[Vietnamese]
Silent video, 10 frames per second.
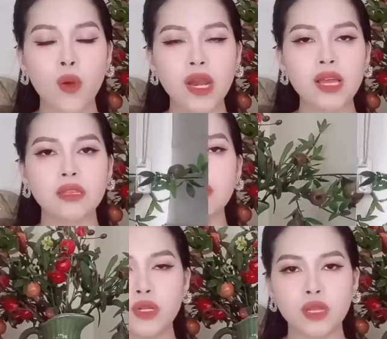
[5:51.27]
Quan hệ tư
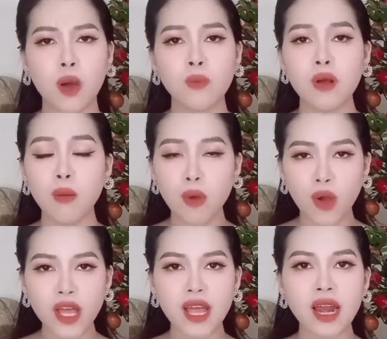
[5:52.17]
thế truyền thống không
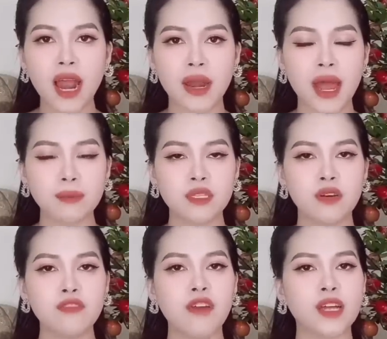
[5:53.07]
có nghĩa là nam
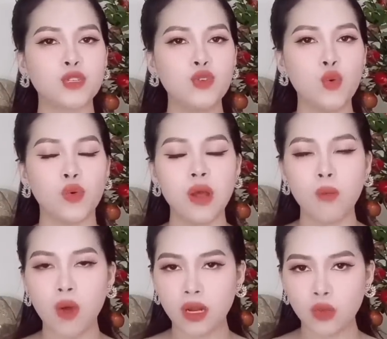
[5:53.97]
giới phải chủ
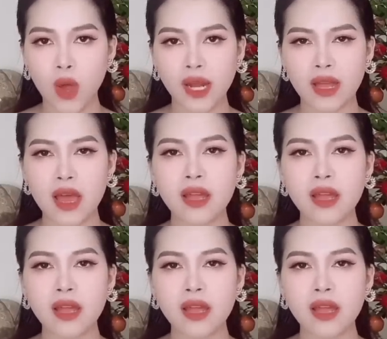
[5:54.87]
động hoàn toàn,